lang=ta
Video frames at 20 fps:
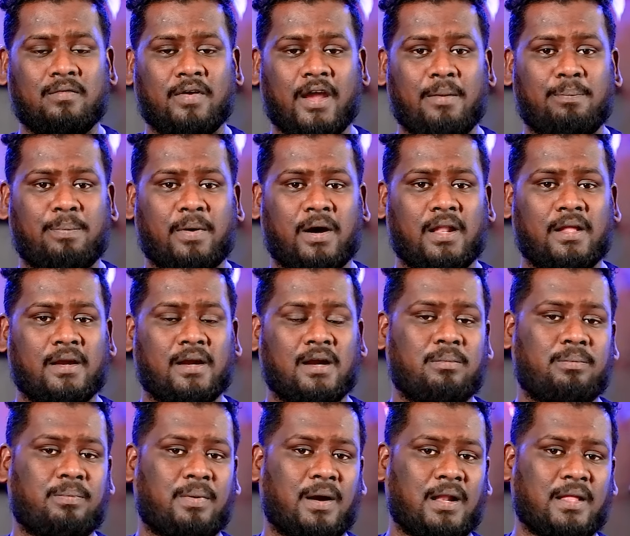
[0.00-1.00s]
வேட்பாளர்கள்
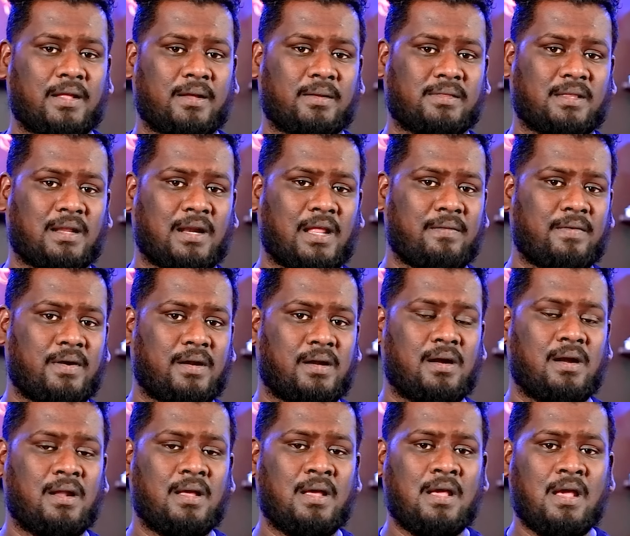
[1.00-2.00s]
பல
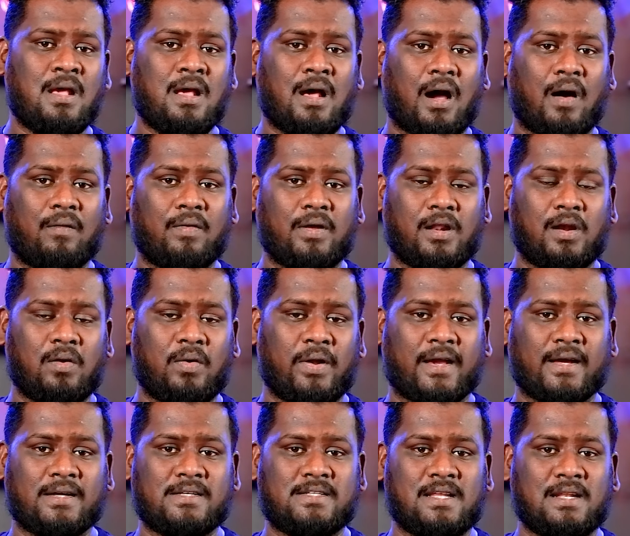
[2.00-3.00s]
தலைவர்கள் அவர்களுடைய
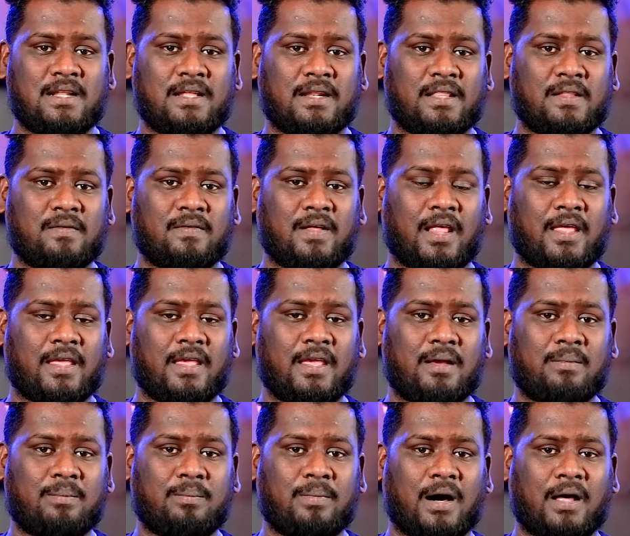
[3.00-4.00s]
கட்சியிலிருந்து விலகி
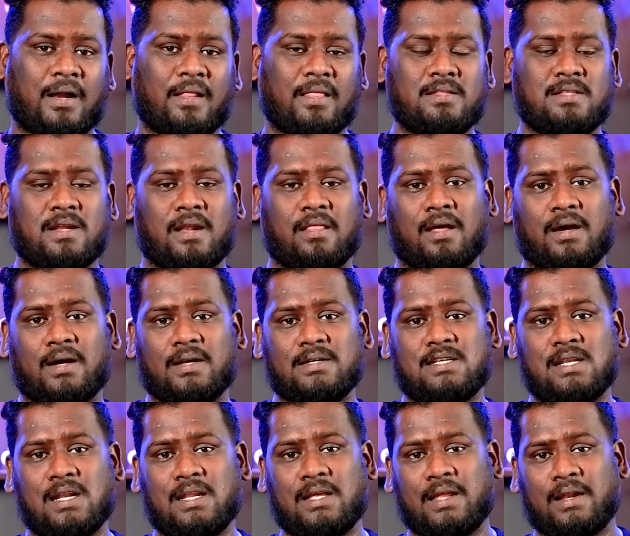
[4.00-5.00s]
பாரதிய ஜனதா
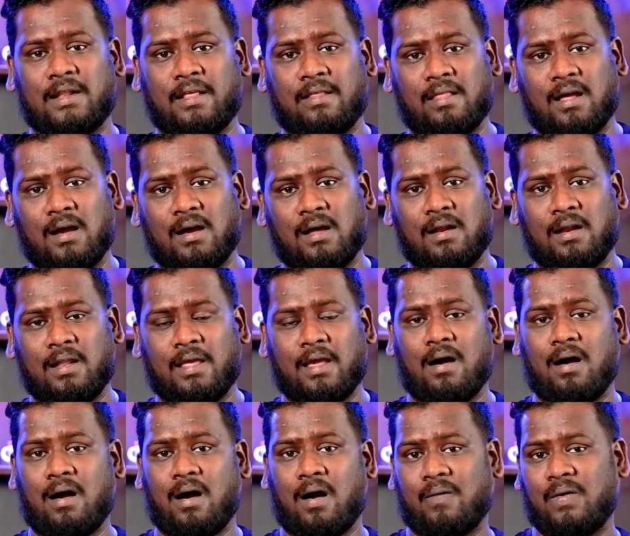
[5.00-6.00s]
கட்சியில் இணைந்தாங்க இல்லையா
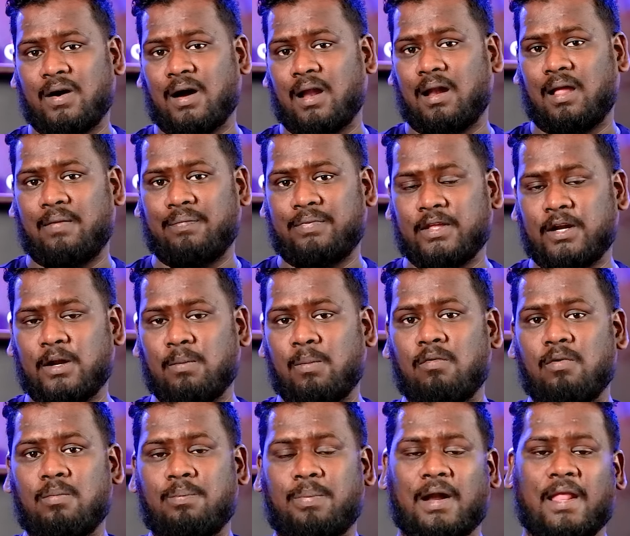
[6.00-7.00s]
அவங்கெல்லாம்
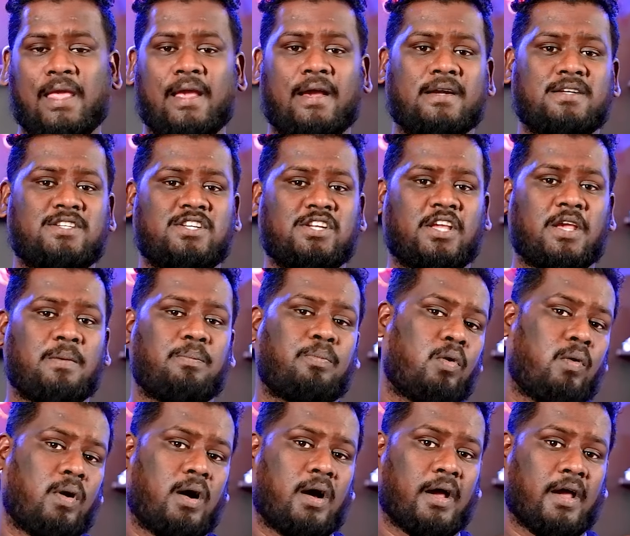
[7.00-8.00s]
திரும்பவும் பழைய கட்சிக்கே
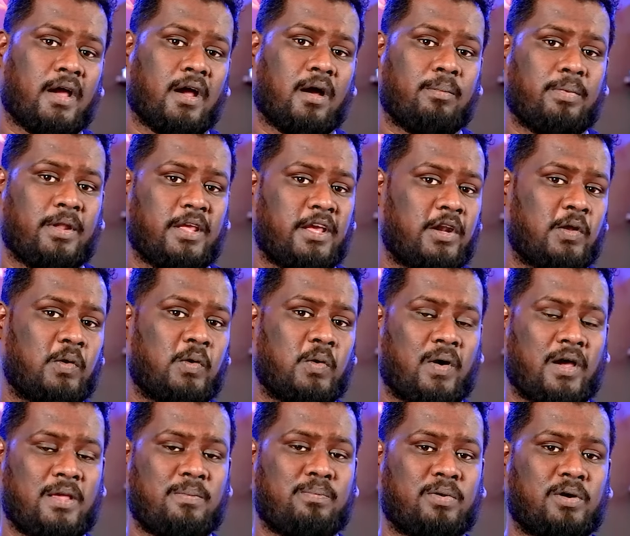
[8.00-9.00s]
போவாங்க அப்படிங்கிற ஒரு
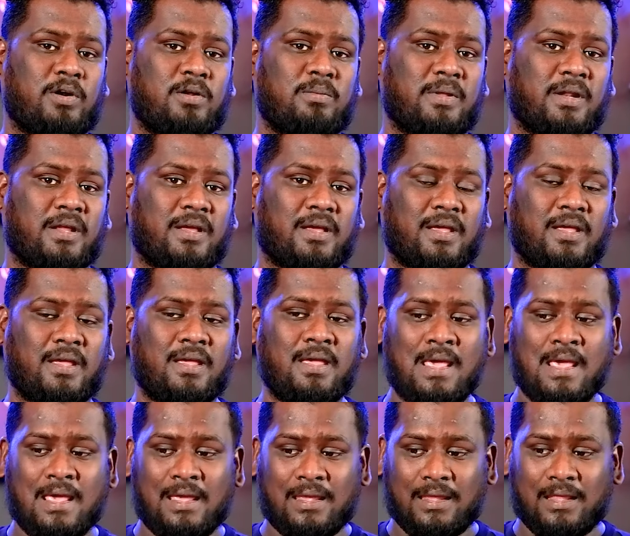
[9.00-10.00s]
வாய்ப்புகளும் இருக்குது
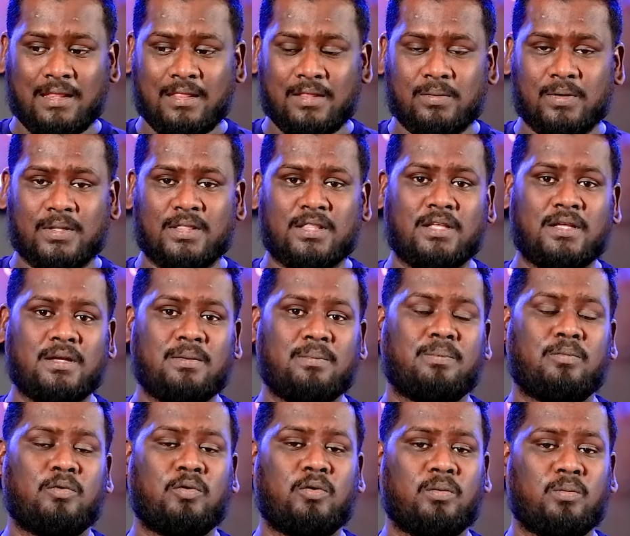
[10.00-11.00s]
இது வந்து
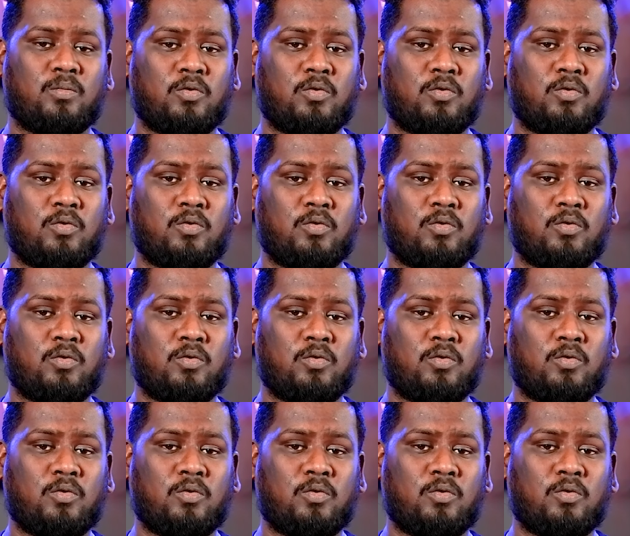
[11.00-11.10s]
மூ